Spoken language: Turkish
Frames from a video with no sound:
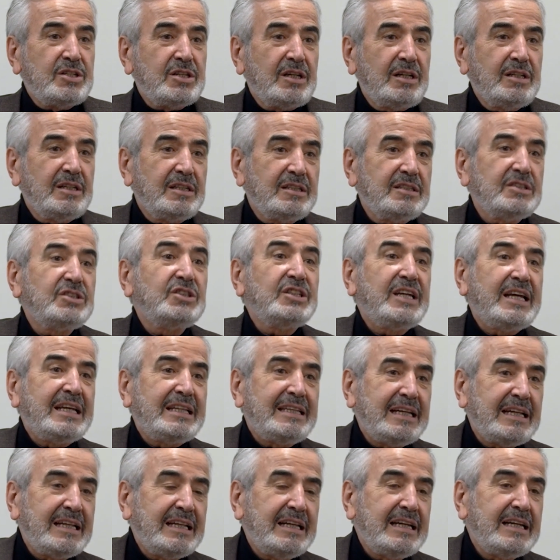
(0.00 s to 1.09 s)
insanların
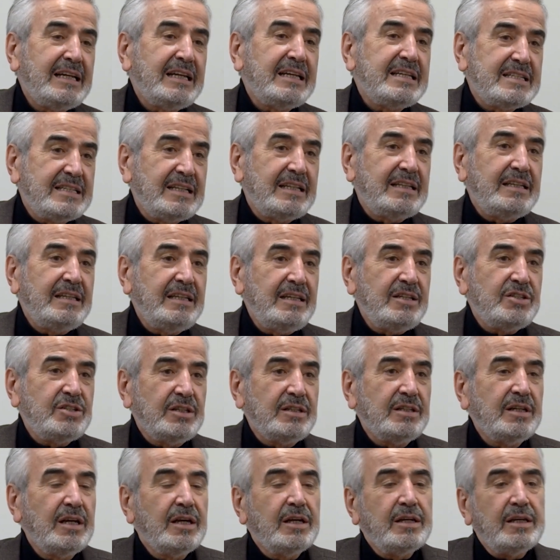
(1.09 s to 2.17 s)
çektiklerini hissettiği
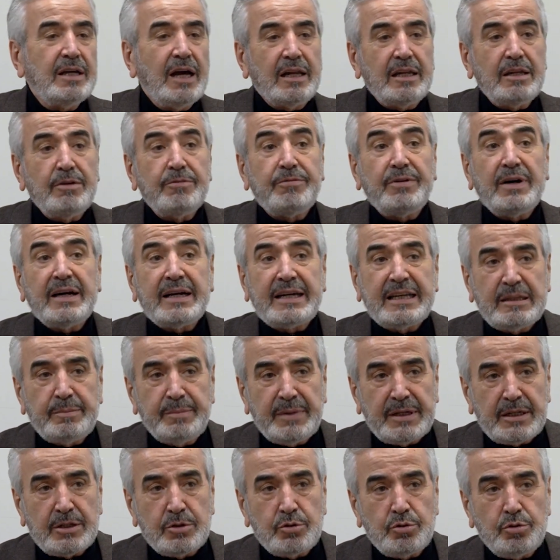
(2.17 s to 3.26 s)
için yani infak
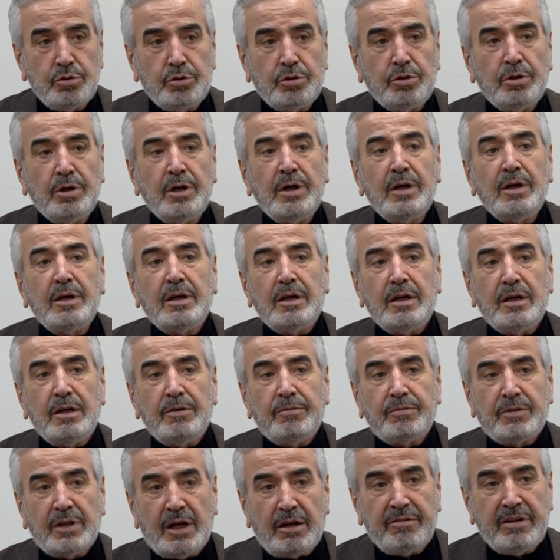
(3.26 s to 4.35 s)
etmek istiyor,
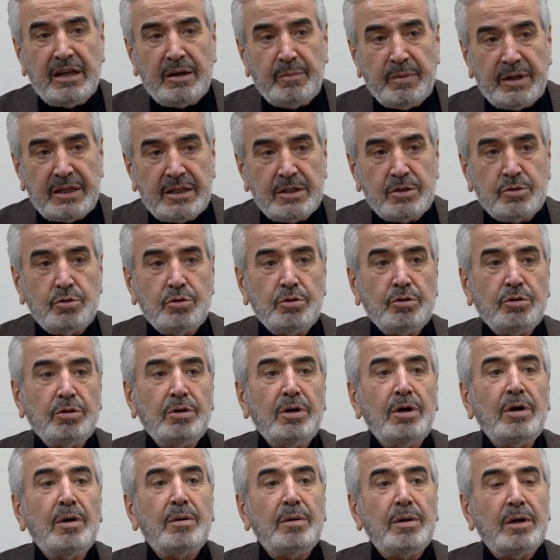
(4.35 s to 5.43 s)
iftar vermek istiyor,
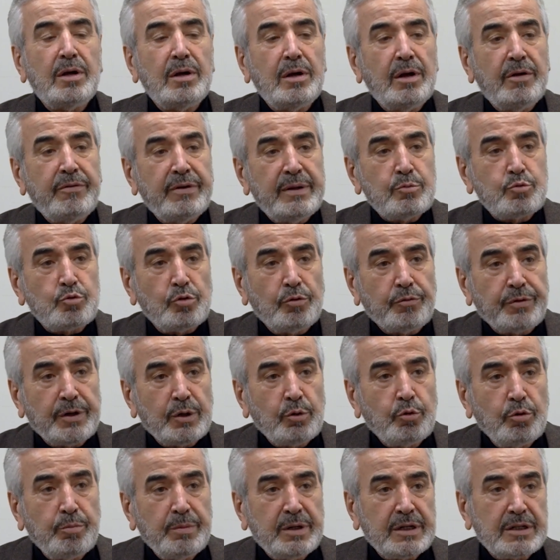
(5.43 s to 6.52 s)
e, efendim
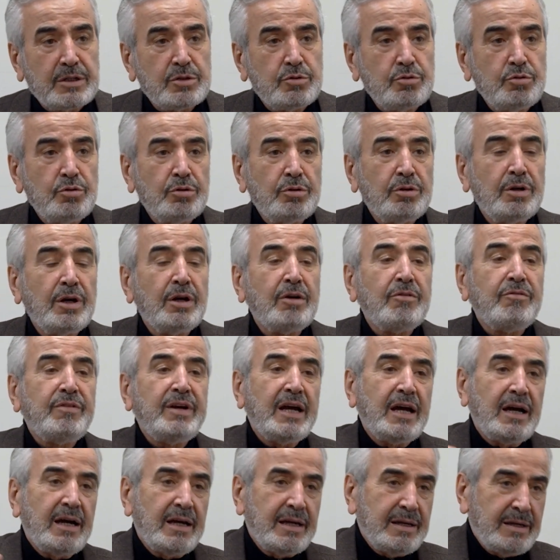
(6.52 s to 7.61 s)
sofra kurmak istiyor
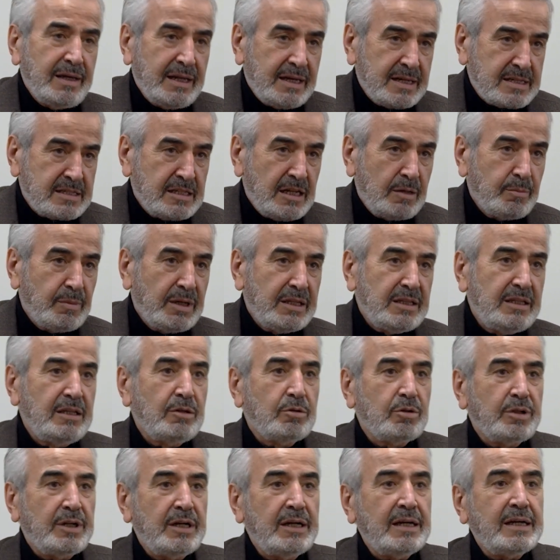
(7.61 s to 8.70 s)
veya en azından
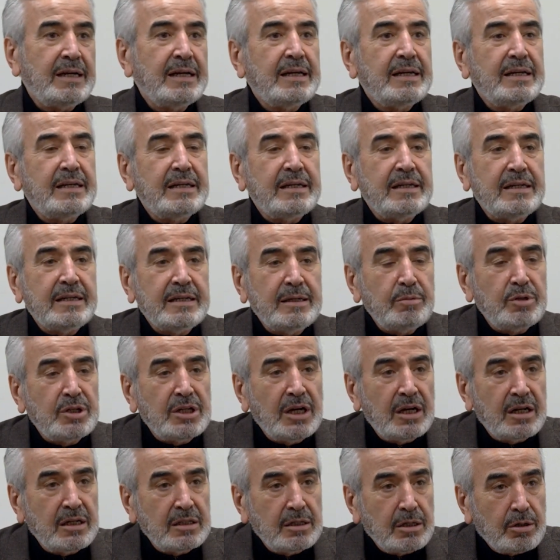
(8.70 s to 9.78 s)
maddi olarak e,
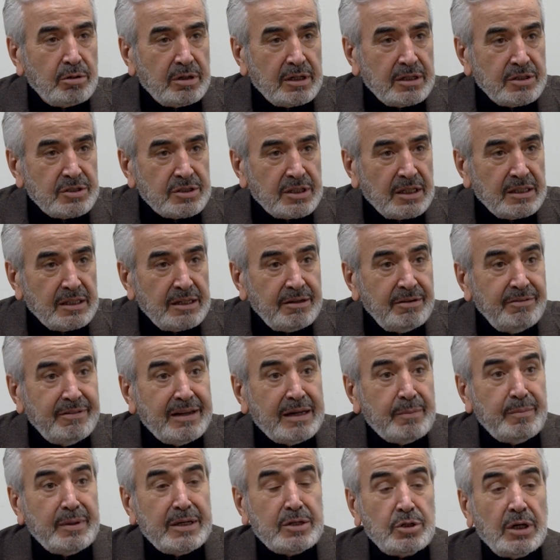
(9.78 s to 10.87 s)
imkanı dar olan insanlara
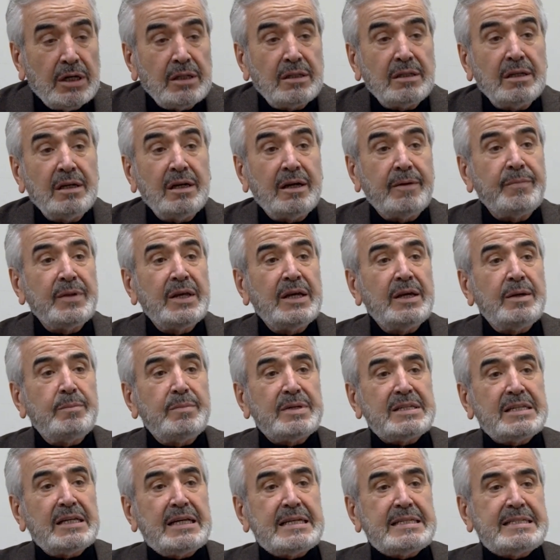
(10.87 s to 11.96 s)
vermek istiyor. Hatta
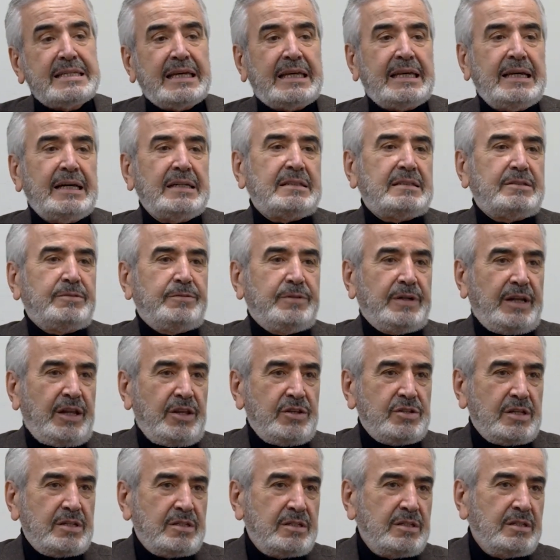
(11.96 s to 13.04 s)
mesela zekat
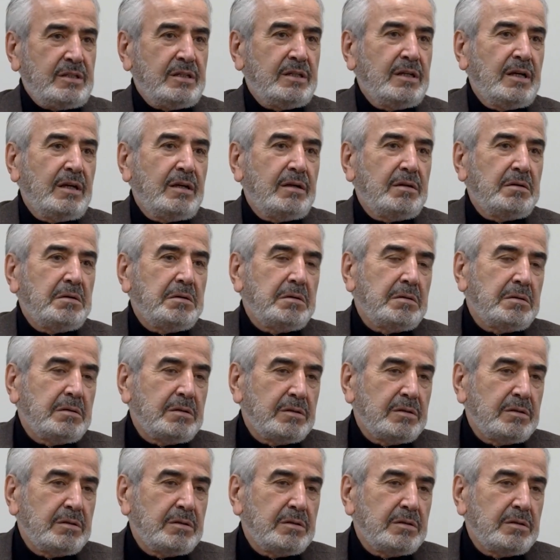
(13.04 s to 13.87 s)
farizası ee,